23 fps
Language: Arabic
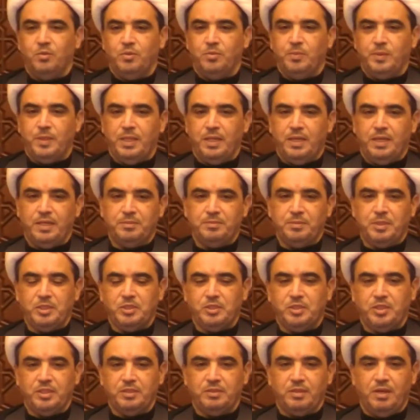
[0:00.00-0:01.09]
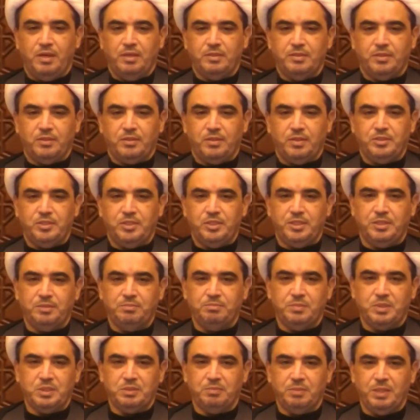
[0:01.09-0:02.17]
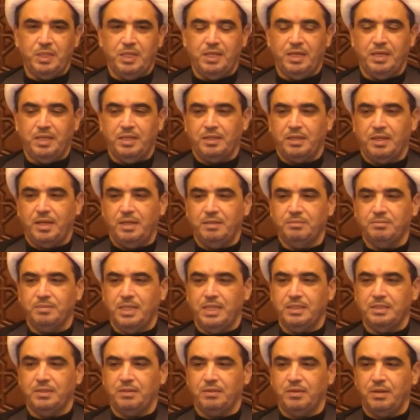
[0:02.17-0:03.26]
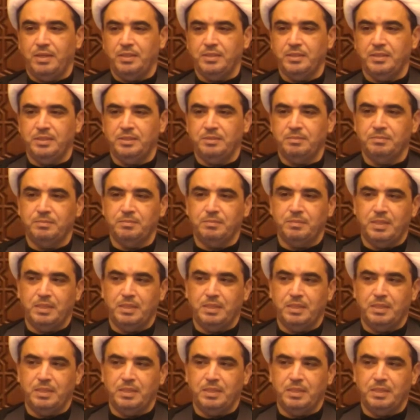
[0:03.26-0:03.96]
بالله من الشيطان الرجيم بسم الله الرحمن الرحيم